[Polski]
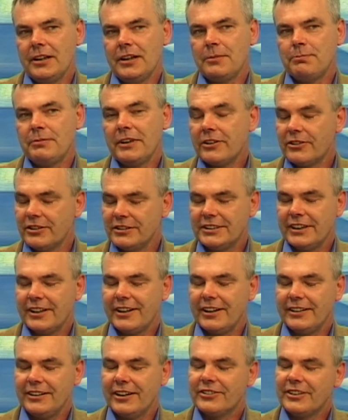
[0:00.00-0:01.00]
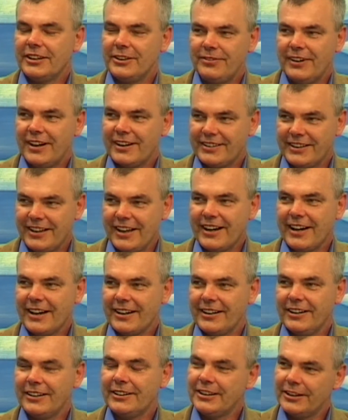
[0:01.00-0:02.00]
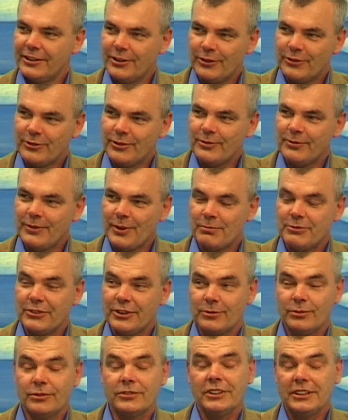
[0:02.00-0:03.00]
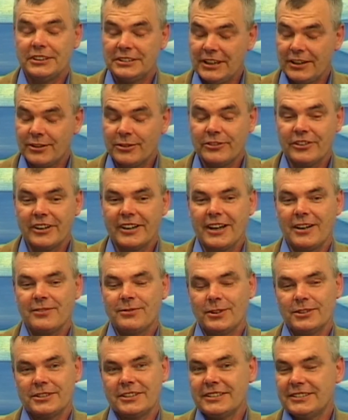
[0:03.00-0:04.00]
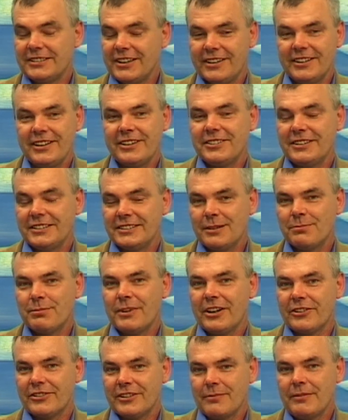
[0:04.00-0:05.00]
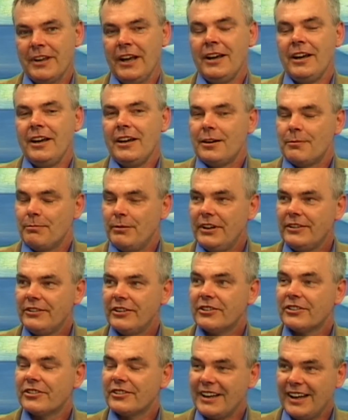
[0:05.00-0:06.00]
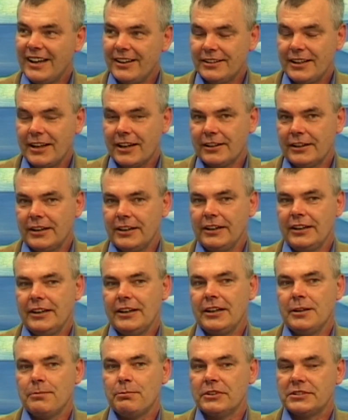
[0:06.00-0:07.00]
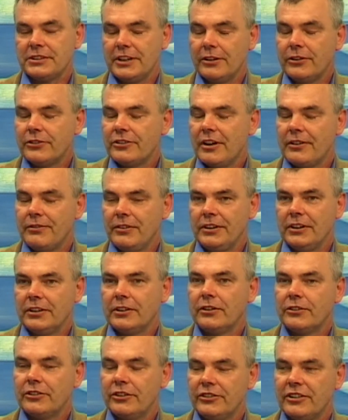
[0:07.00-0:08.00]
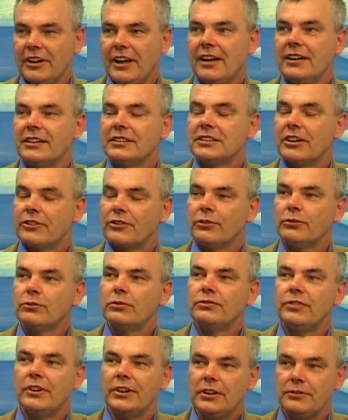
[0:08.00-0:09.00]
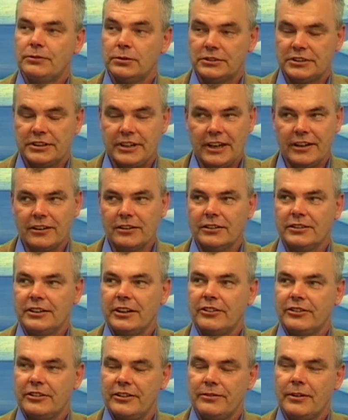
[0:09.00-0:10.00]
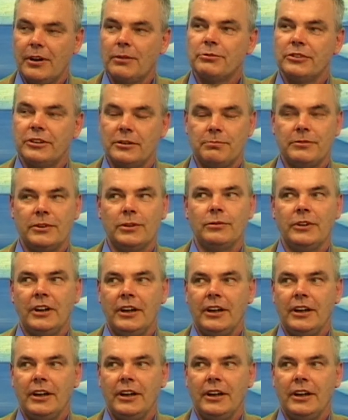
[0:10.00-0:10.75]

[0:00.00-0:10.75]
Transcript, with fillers: pierwszy sekretarz Edward Gierek, gdy gościł w Obrzychu. To jest jako ciekawostkę, serdecznie zapraszam. Będzie sztandar Polskiego Czerwonego Krzyża, ale zarządu wojewódzkiego, gdy jeszcze Wałbrzych był